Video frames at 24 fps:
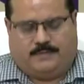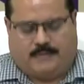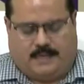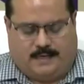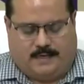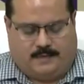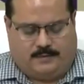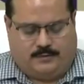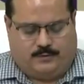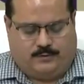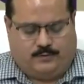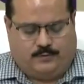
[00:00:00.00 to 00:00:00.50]

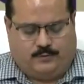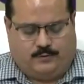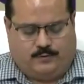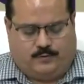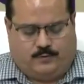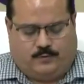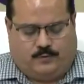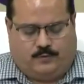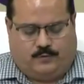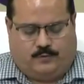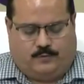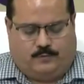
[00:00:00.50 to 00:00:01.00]
चार जून
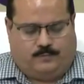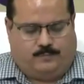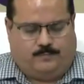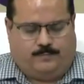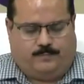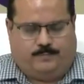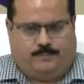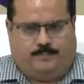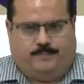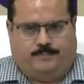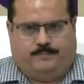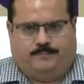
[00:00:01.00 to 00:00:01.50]
को
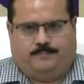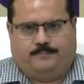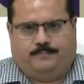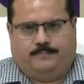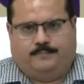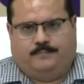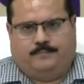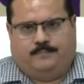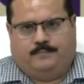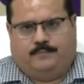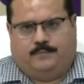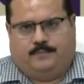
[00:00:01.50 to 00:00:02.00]

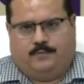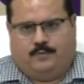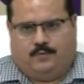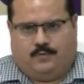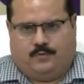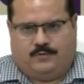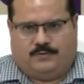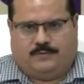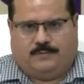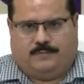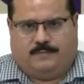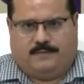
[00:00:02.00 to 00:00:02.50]

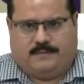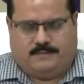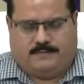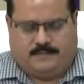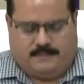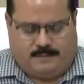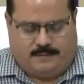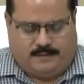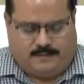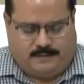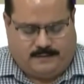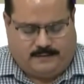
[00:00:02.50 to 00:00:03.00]
लोकसभा
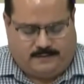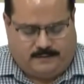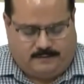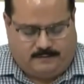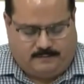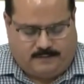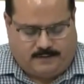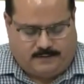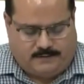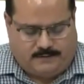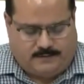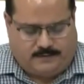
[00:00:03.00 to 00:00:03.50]
सामान्य
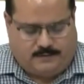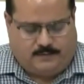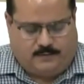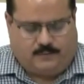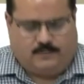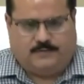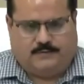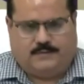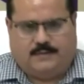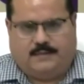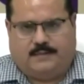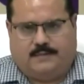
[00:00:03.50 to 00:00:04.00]
निर्वाचन
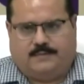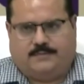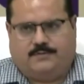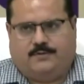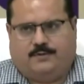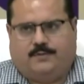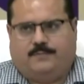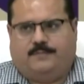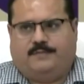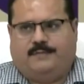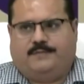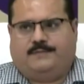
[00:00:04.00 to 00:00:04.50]

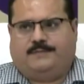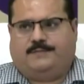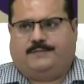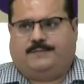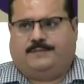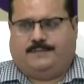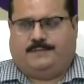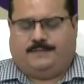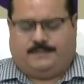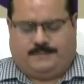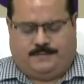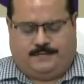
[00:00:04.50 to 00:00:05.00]
2024
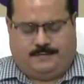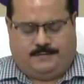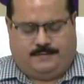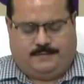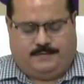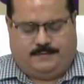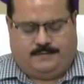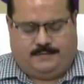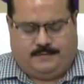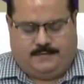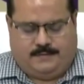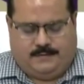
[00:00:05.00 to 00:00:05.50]

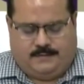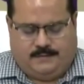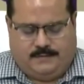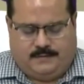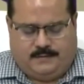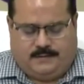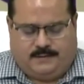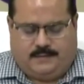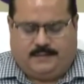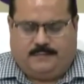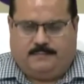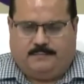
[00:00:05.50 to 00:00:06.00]

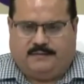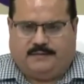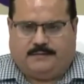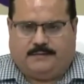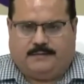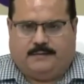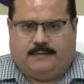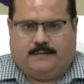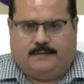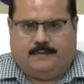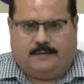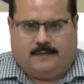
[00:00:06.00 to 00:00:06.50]
की
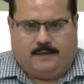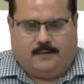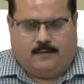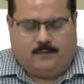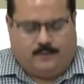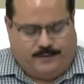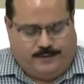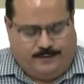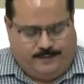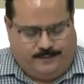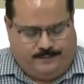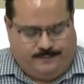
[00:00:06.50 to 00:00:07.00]
मतगणना
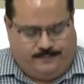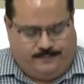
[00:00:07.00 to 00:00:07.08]
होगी